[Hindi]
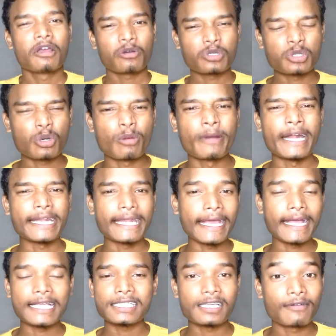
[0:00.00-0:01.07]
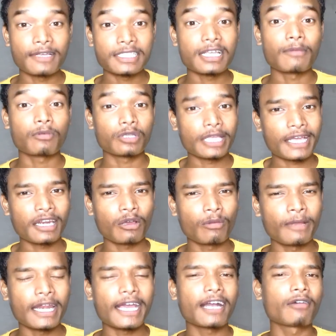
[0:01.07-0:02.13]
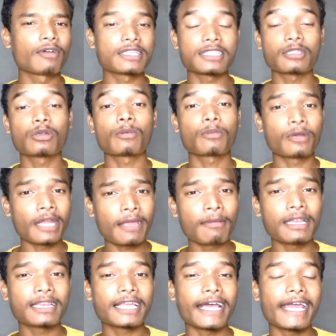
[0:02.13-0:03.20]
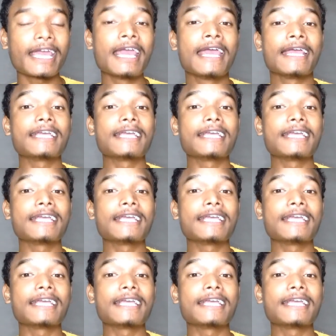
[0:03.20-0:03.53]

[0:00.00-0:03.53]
कुछ रोमांटिक ऐसा वैसा आपको देखने को मिलेगा वैसा तो आपको नहीं मिलता है